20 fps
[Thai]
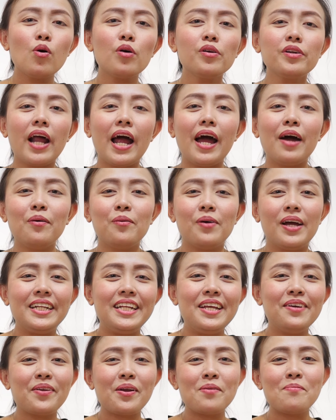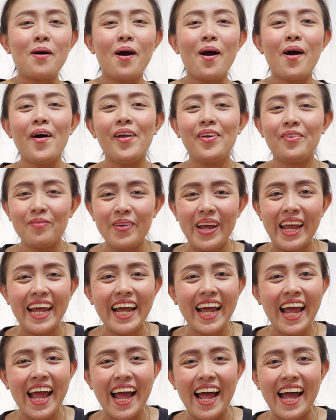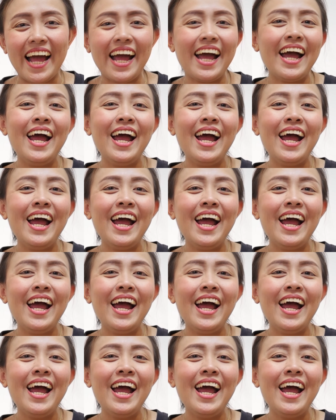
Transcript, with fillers: บพวกเราไอทีริบอนเมค่ะ